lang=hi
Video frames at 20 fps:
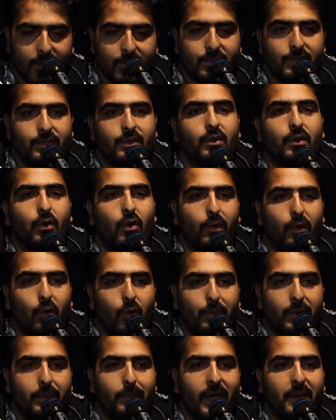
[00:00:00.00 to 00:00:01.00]
इस
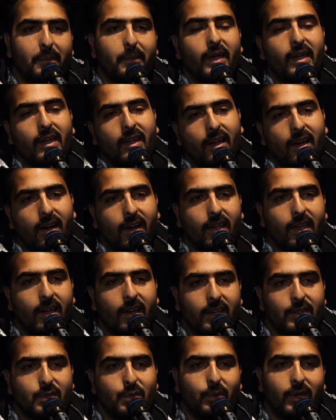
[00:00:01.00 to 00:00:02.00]
ओपन माइक में आगे
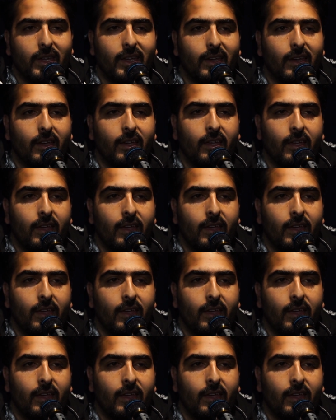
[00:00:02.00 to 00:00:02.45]
आगे सुनेंगे